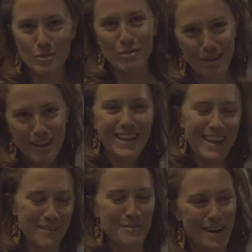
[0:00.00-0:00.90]
comme vous voyez
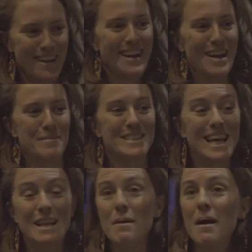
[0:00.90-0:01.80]
derrière moi, parce
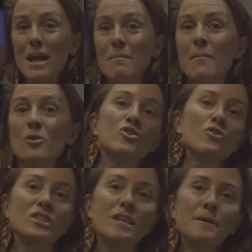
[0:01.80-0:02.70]
qu'elle est elle-même en
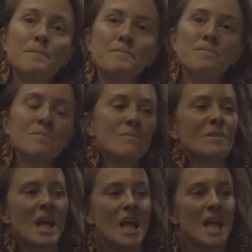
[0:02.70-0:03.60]
chantier.
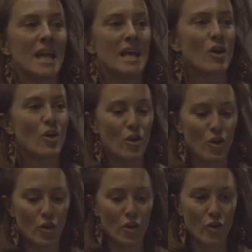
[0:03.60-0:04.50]
Et,
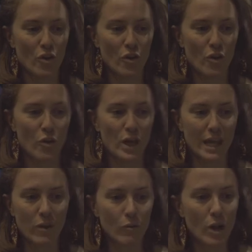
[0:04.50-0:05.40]
euh,
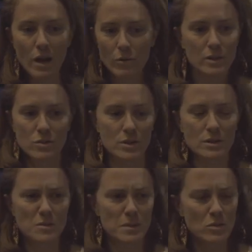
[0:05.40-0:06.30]
voilà, on est dans cette
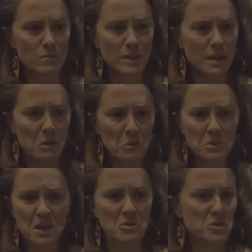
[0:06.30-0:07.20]
espèce de matériau
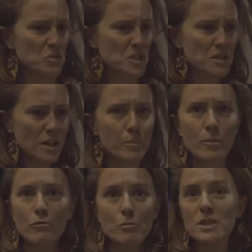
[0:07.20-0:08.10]
très en chantier, très
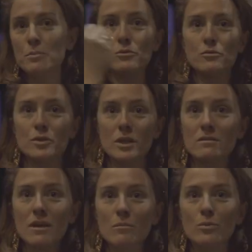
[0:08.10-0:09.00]
pauvre, mais qui peut devenir
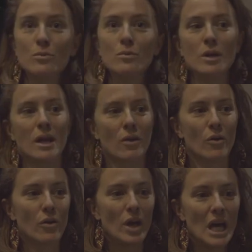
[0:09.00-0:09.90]
très beau. Et,
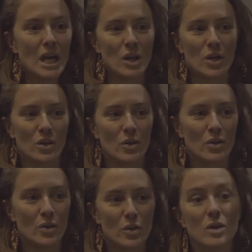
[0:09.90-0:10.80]

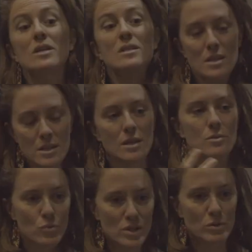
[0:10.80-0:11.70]
euh, c'est
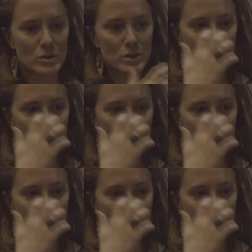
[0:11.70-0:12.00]
sur ça aussi qu'on a